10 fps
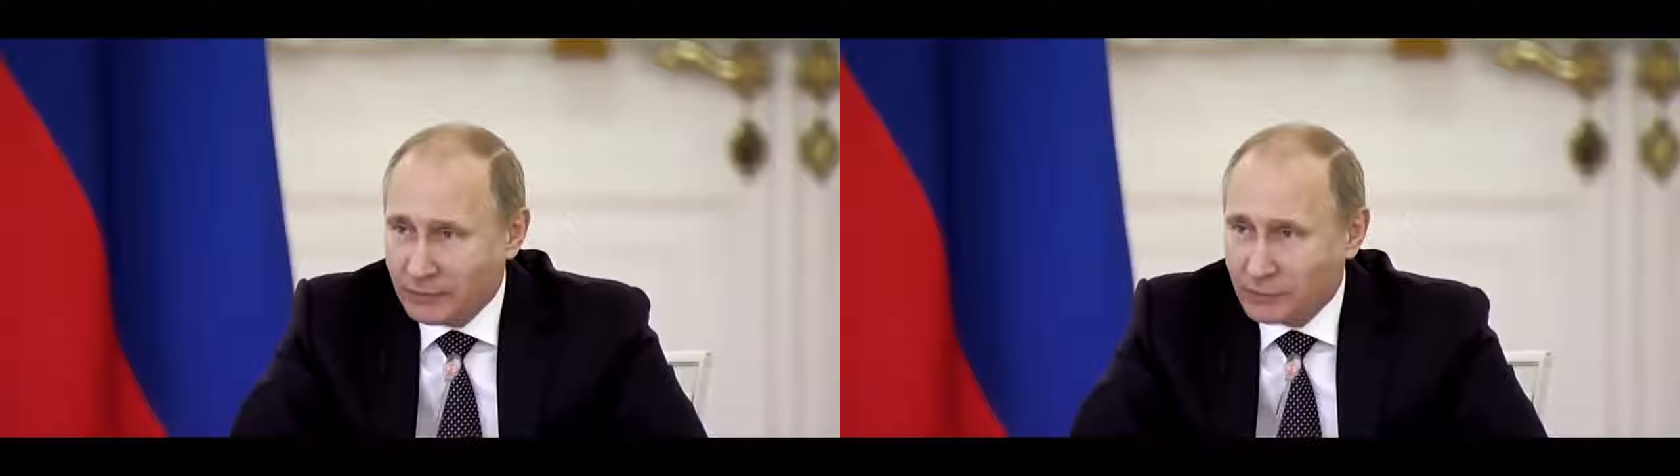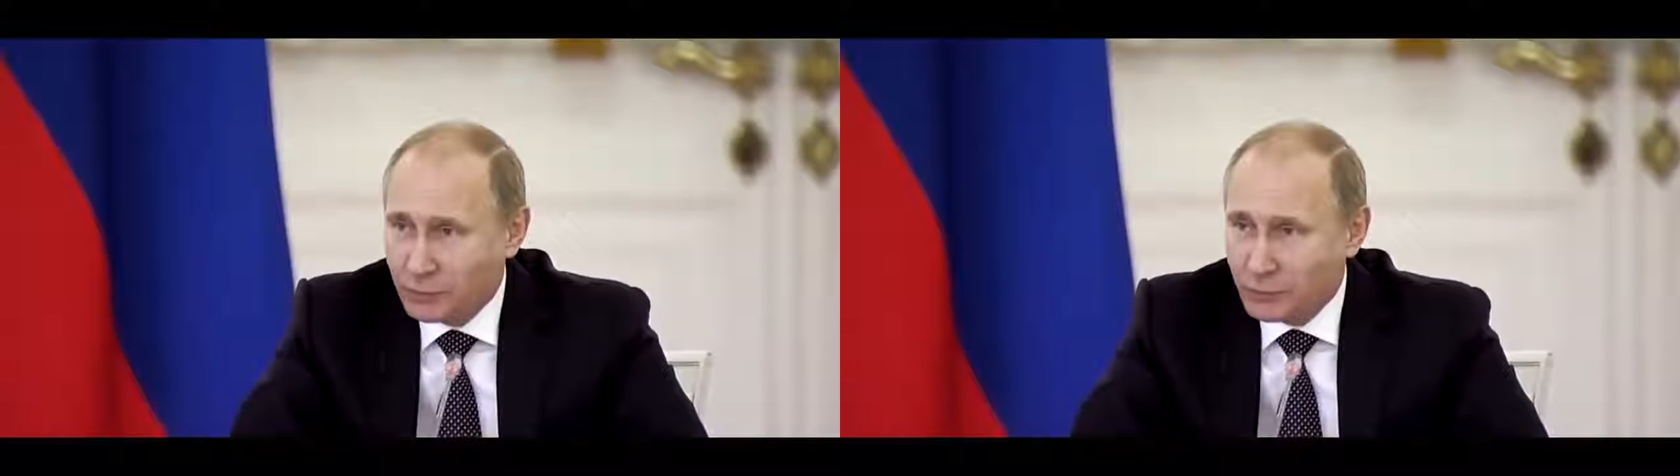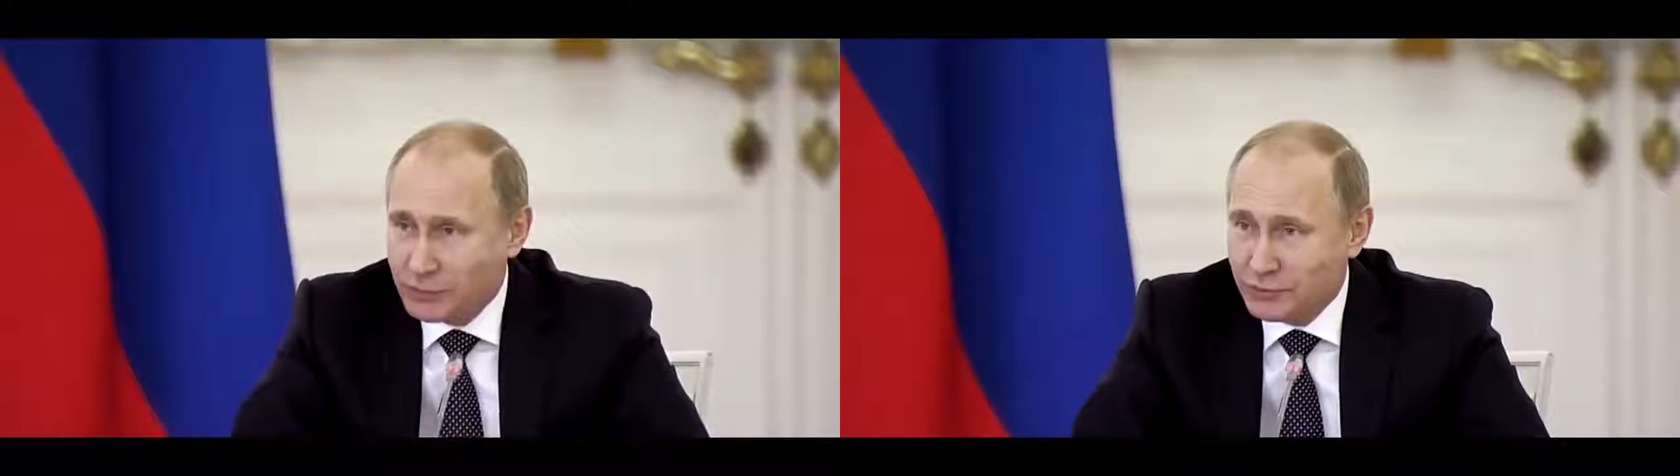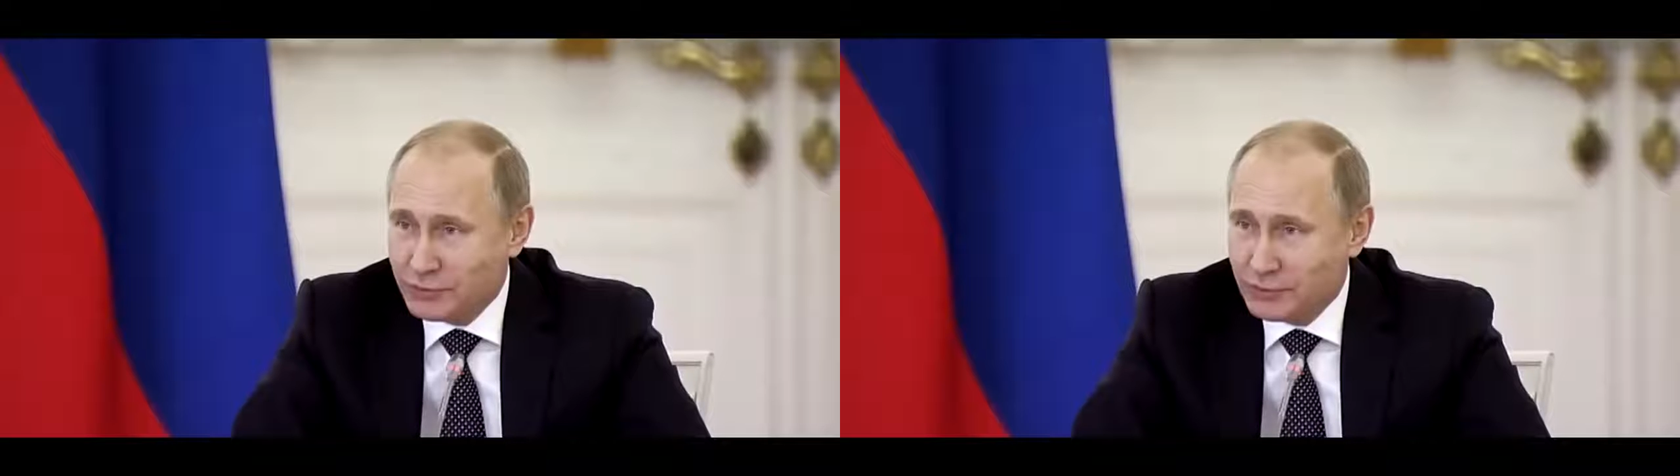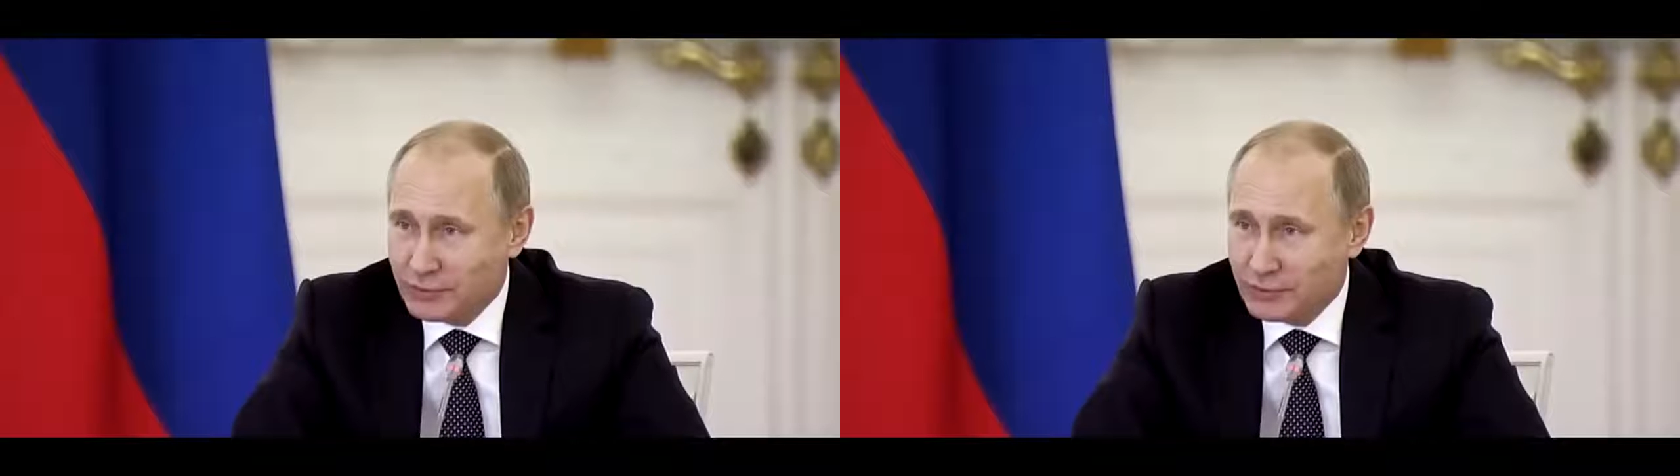в
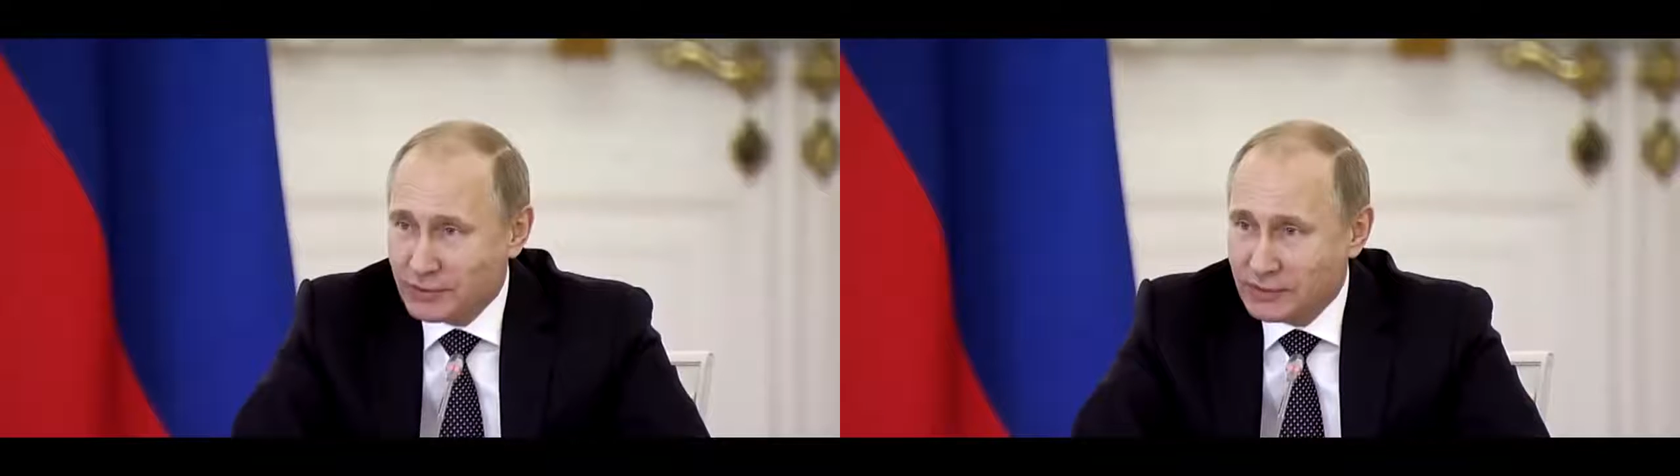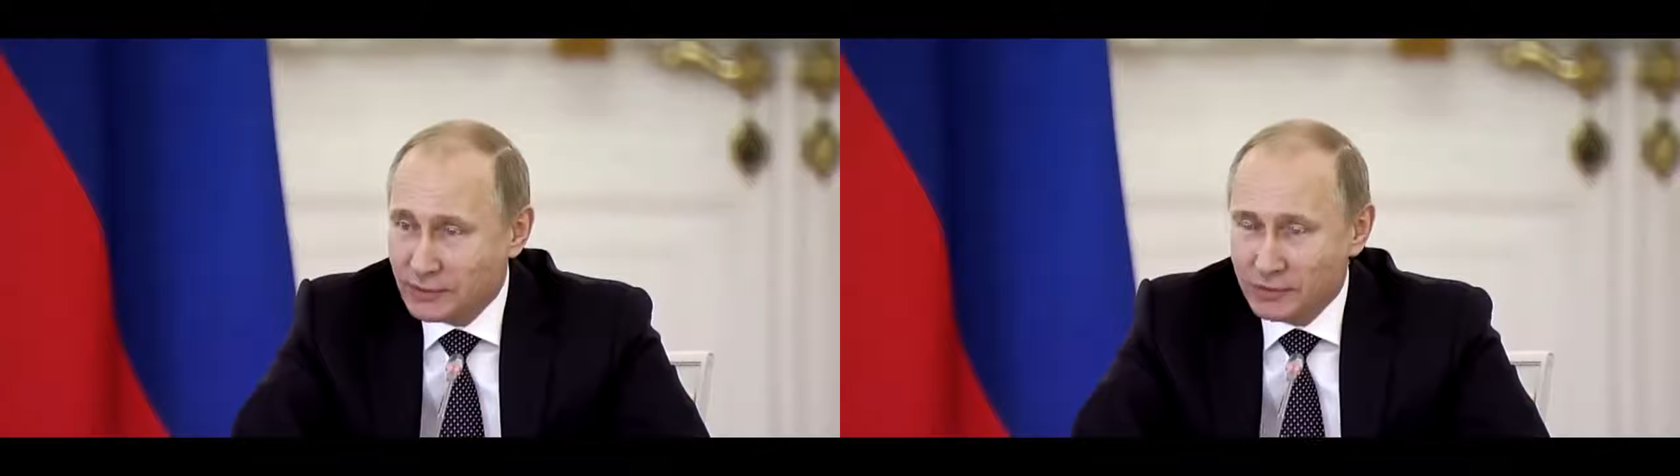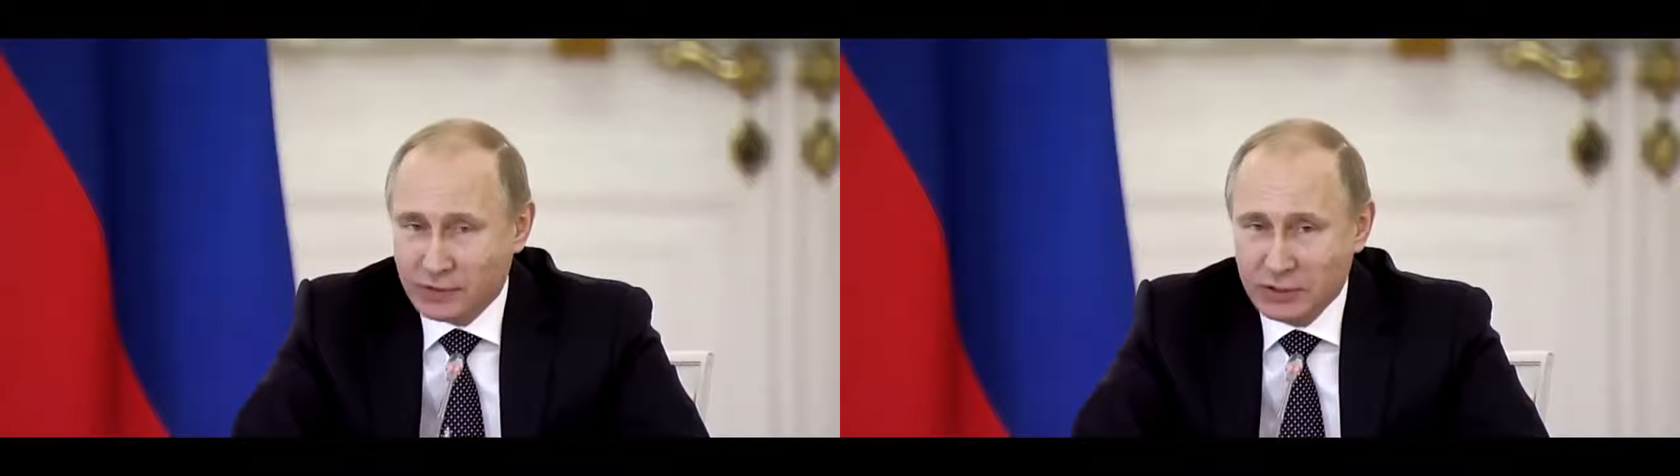использовании различных